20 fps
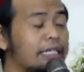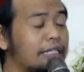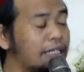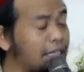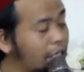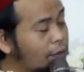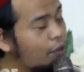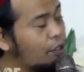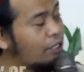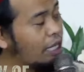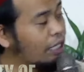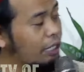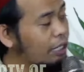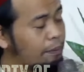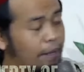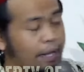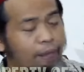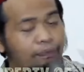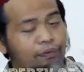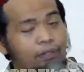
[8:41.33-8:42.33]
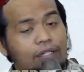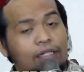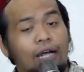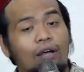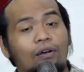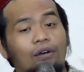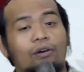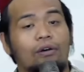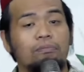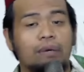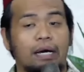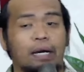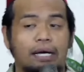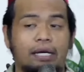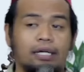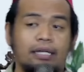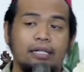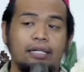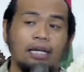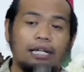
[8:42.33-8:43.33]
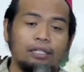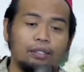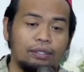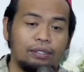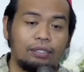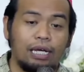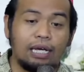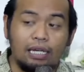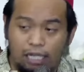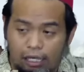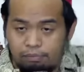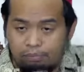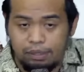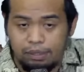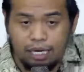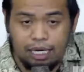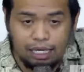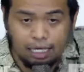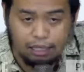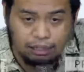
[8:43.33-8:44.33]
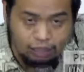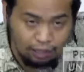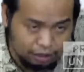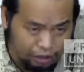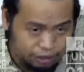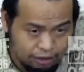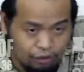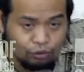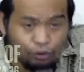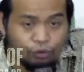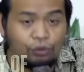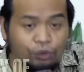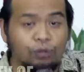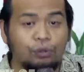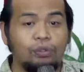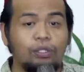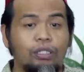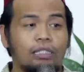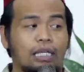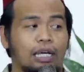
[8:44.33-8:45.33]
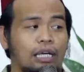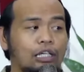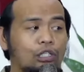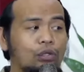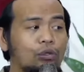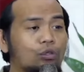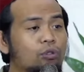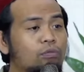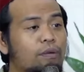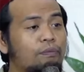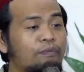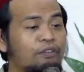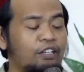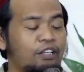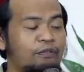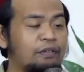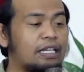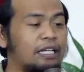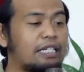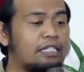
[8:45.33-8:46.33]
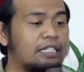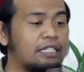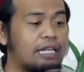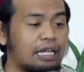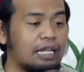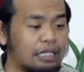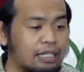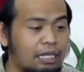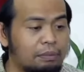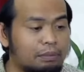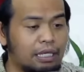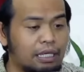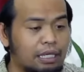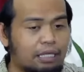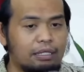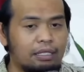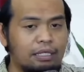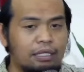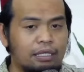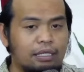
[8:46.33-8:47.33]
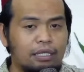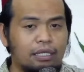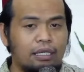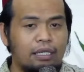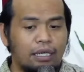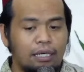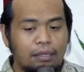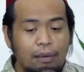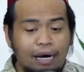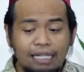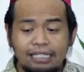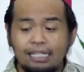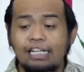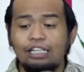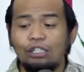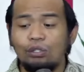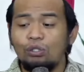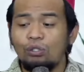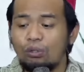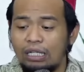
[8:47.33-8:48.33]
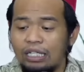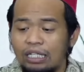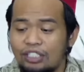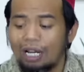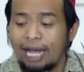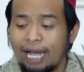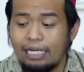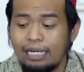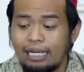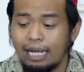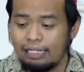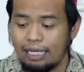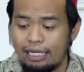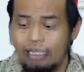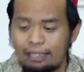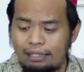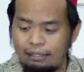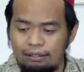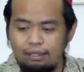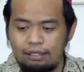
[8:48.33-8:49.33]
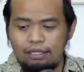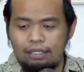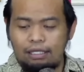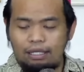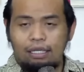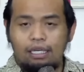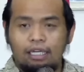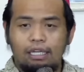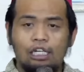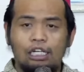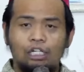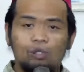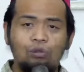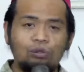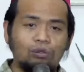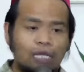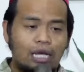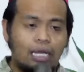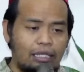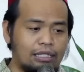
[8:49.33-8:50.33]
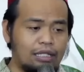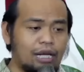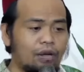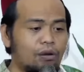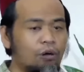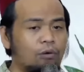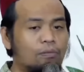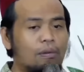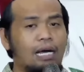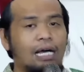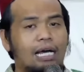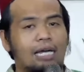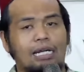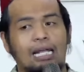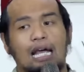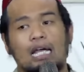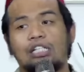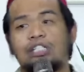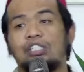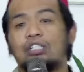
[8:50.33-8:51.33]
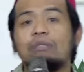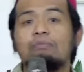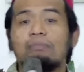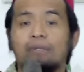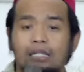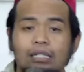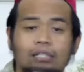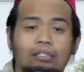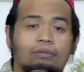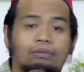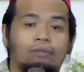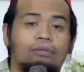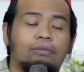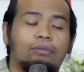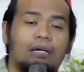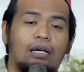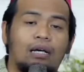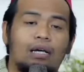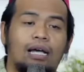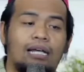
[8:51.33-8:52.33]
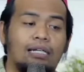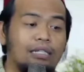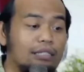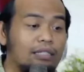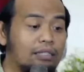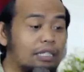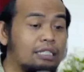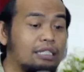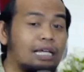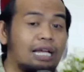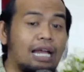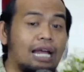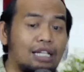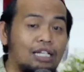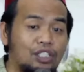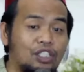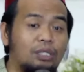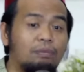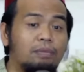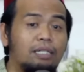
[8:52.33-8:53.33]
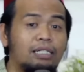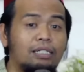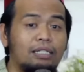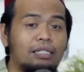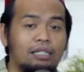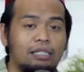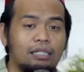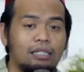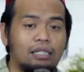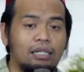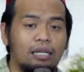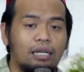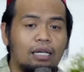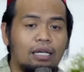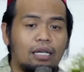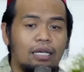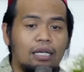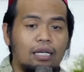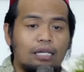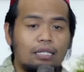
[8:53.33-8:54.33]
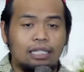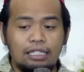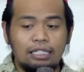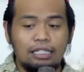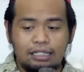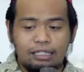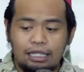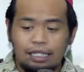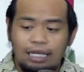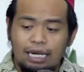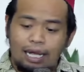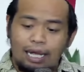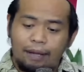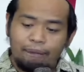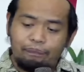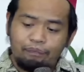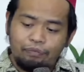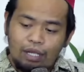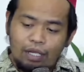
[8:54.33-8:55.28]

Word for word: ini kita ngobrol santai pak nakoba atau nakib yang ada di seluruh dunia itu untuk memverifikasi data pak bahkan saya ditunjukin syahadahnya itu dari Nakobah Al-Hashimi itu, Al-Idrisi Al-Hashimi ini. Jadi setelah